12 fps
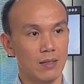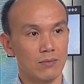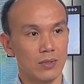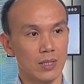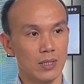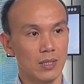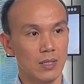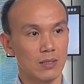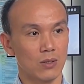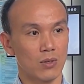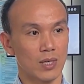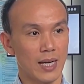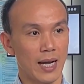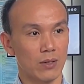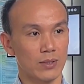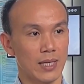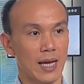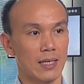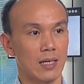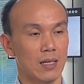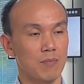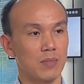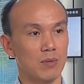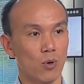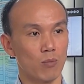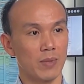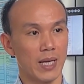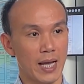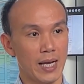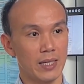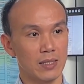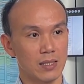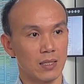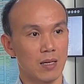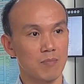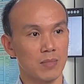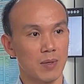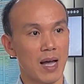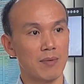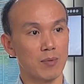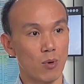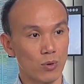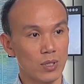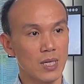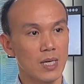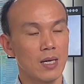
với uh, cường độ cực đại có thể đạt là cấp mười một, mười hai, giật cấp mười ba, mười bốn.